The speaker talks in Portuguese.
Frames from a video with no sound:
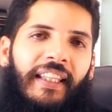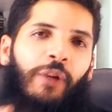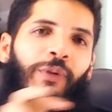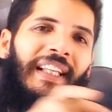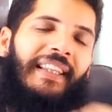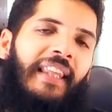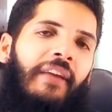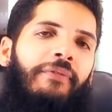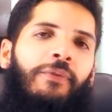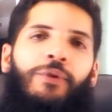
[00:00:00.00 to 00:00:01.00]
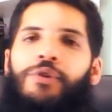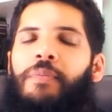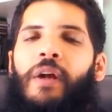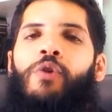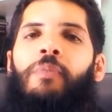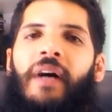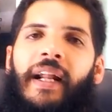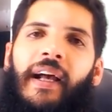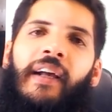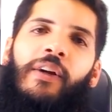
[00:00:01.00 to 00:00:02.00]
Então, ter fontes para
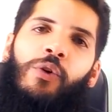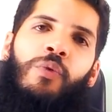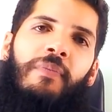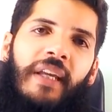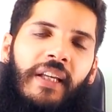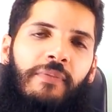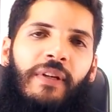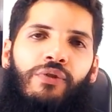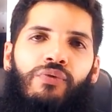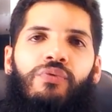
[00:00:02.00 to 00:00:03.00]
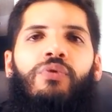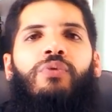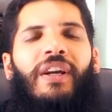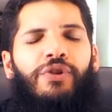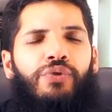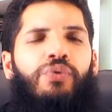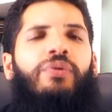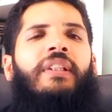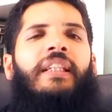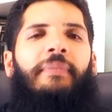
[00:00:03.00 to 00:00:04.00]
comparar o mesmo assunto
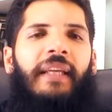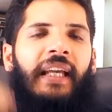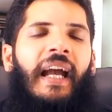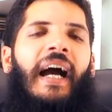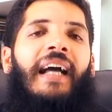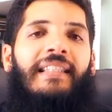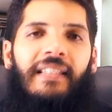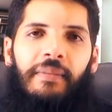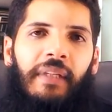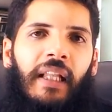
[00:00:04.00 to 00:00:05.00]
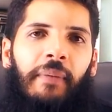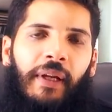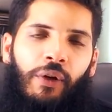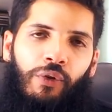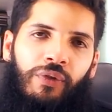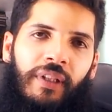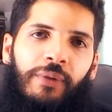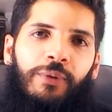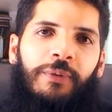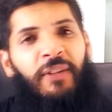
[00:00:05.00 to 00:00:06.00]
ajuda também a assimilar melhor o
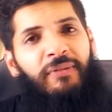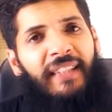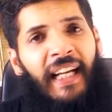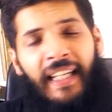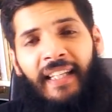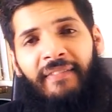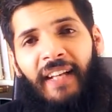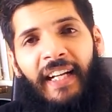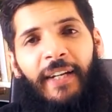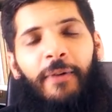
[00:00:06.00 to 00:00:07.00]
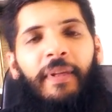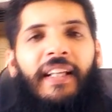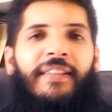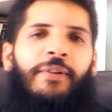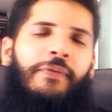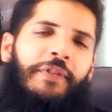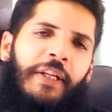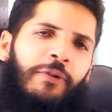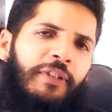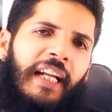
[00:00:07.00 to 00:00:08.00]
conteúdo. Então tá aí a recomendação, se
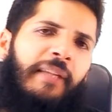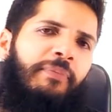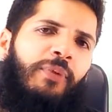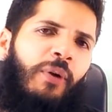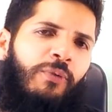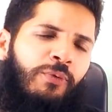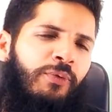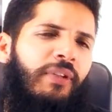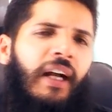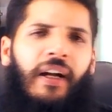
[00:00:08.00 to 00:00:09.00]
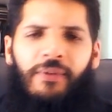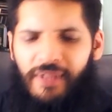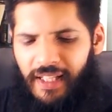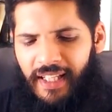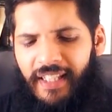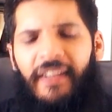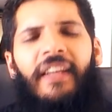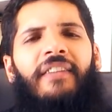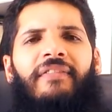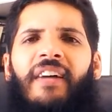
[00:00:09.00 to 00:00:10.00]
você encontrar ele por algum lugar, com certeza
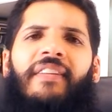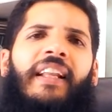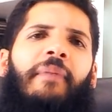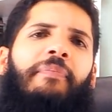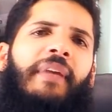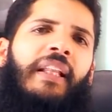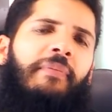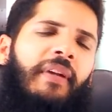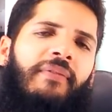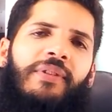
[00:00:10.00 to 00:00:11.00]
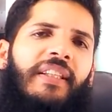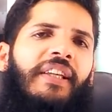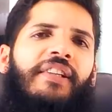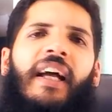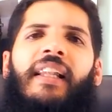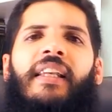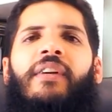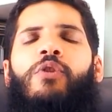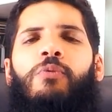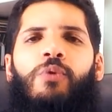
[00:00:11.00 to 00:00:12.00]
vai valer a pena para você deixar
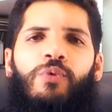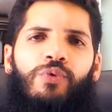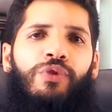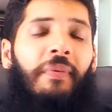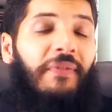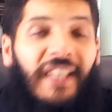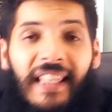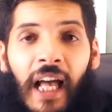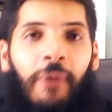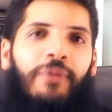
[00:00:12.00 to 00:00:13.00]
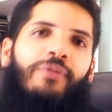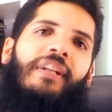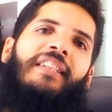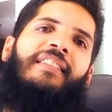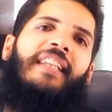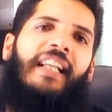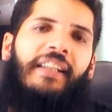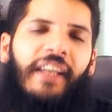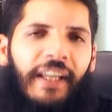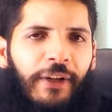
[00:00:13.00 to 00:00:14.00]
ali como consulta, para você dar uma estudada
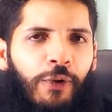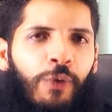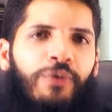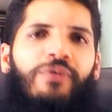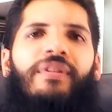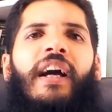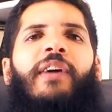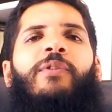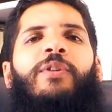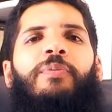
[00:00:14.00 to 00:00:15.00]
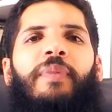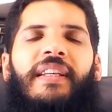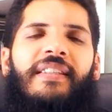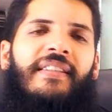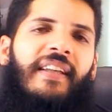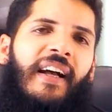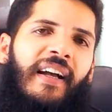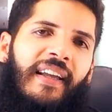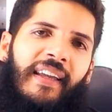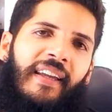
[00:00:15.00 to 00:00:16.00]
nele, consultar quando
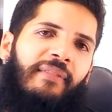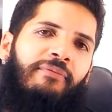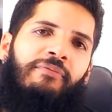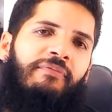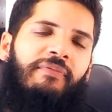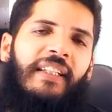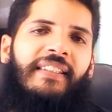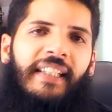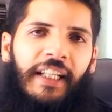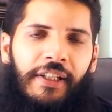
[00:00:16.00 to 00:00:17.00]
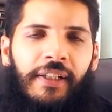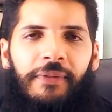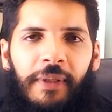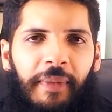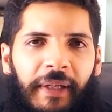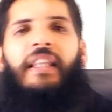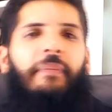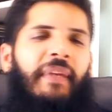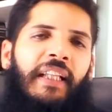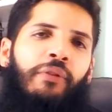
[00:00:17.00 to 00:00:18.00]
precisar, é um excelente livro também.
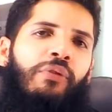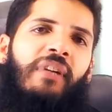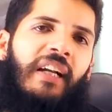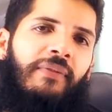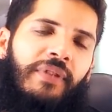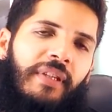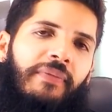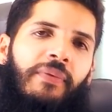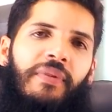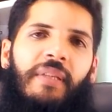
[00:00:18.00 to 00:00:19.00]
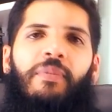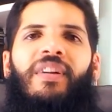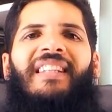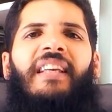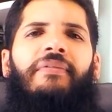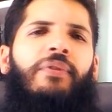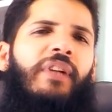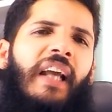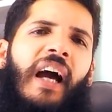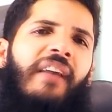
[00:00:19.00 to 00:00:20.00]
Dependendo do lugar que você for, você pode até
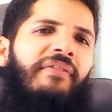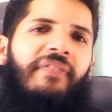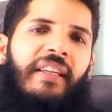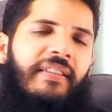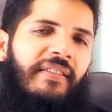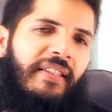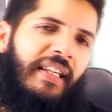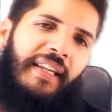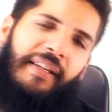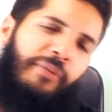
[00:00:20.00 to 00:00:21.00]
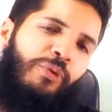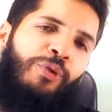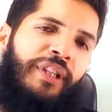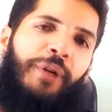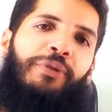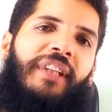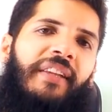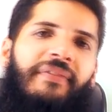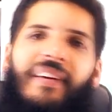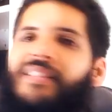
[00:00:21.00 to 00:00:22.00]
folhear e ver se o conteúdo
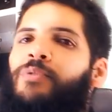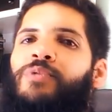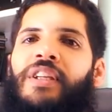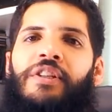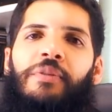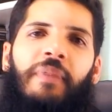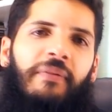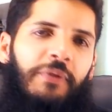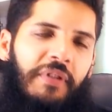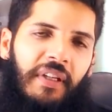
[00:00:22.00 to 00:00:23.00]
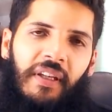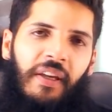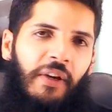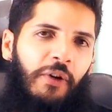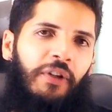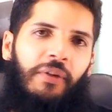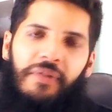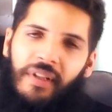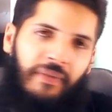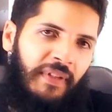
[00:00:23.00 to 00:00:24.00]
dele faz algum sentido para você ou
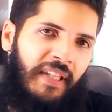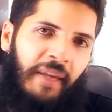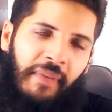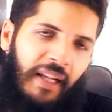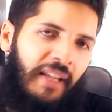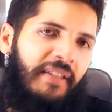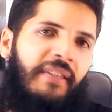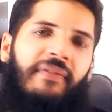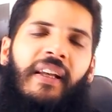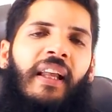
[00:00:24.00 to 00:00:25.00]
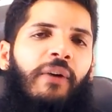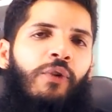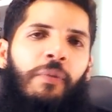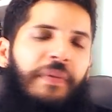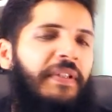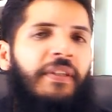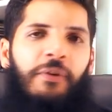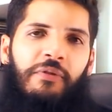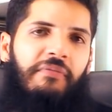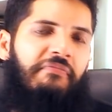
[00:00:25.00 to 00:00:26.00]
não. Se fizer, beleza, você vai lá, compra, se
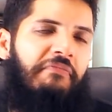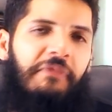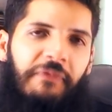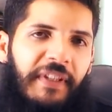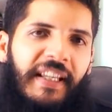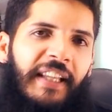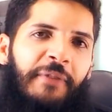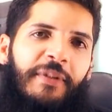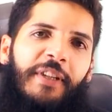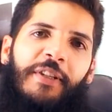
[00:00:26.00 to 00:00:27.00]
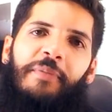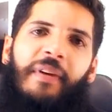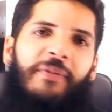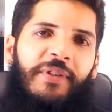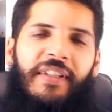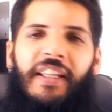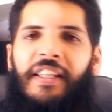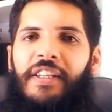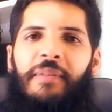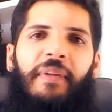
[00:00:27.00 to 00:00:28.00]
não fizer nenhum sentido para você,
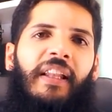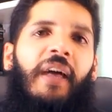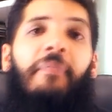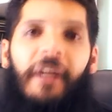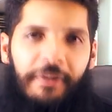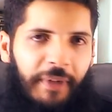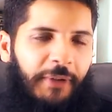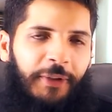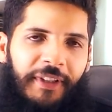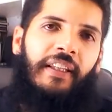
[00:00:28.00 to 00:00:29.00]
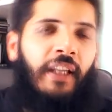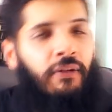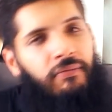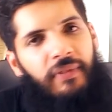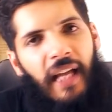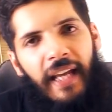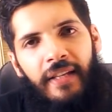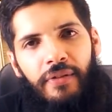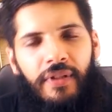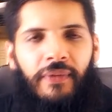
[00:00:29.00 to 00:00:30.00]
deixa para lá, parte para outra. Então, é
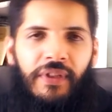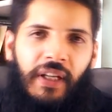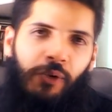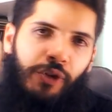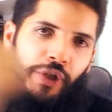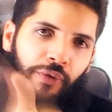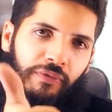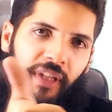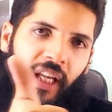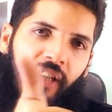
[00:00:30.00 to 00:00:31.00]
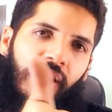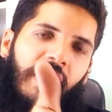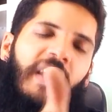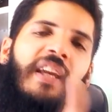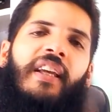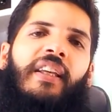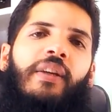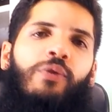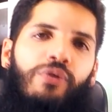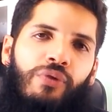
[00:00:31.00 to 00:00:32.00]
isso. Se você curtiu, deixa aí
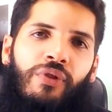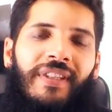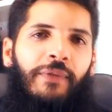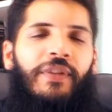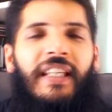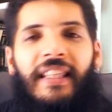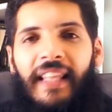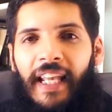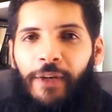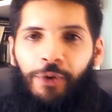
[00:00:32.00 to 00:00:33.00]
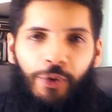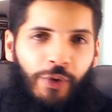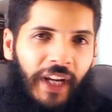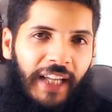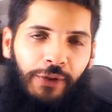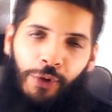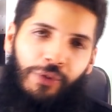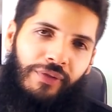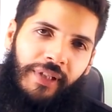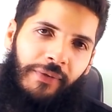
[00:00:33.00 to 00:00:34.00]
que gostou. Se você tem ou conhece
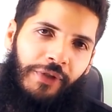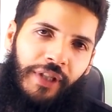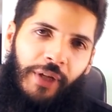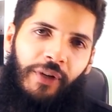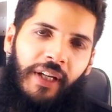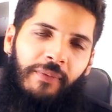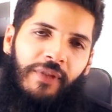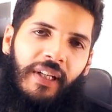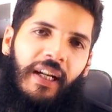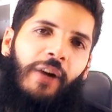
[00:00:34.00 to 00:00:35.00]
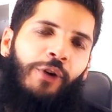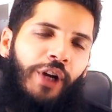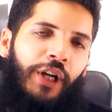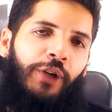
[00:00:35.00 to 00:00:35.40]
outros livros de teoria musical,